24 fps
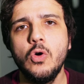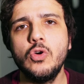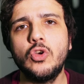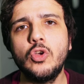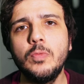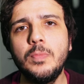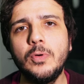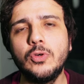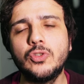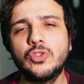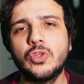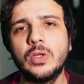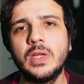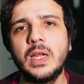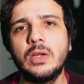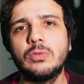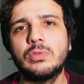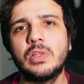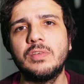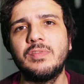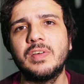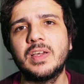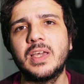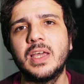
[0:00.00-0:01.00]
O que o Bolsonaro
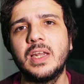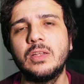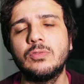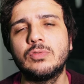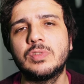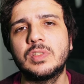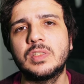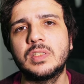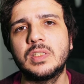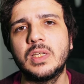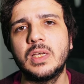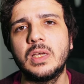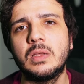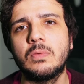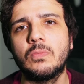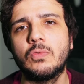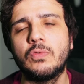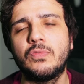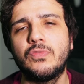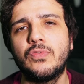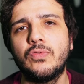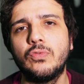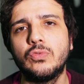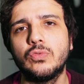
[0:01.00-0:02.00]
estava querendo dizer,
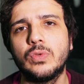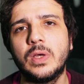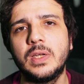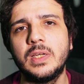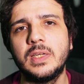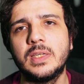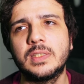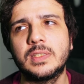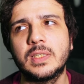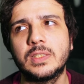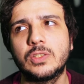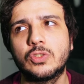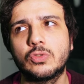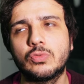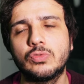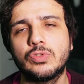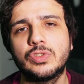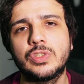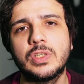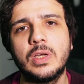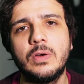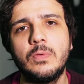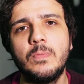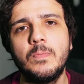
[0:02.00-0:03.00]
no fundo, ali nessa
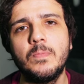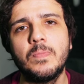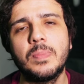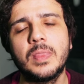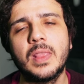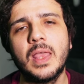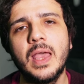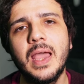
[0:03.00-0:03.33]
discussão,